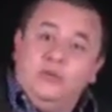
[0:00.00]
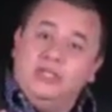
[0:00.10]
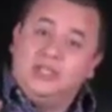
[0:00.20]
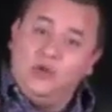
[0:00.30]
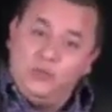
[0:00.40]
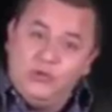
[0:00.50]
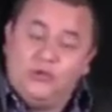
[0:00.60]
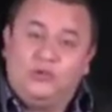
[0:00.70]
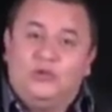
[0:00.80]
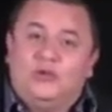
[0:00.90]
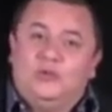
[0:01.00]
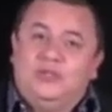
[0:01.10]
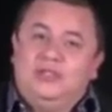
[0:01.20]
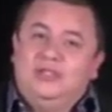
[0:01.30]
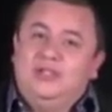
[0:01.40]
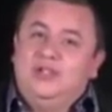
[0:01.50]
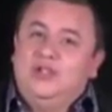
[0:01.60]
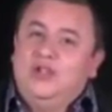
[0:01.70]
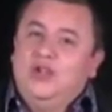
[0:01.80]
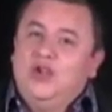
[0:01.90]
hubiera estado muy cotorro,
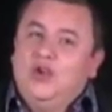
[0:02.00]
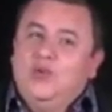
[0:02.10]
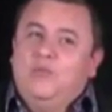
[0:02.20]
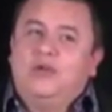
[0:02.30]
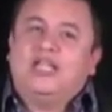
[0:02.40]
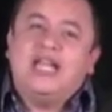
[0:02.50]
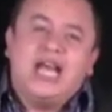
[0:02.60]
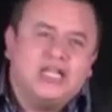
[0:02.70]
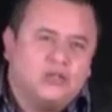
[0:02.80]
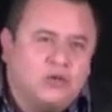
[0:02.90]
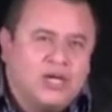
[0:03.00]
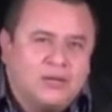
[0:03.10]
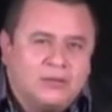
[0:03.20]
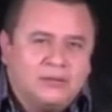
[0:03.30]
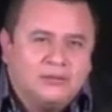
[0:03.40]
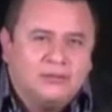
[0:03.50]
Porque nazco, cabrón.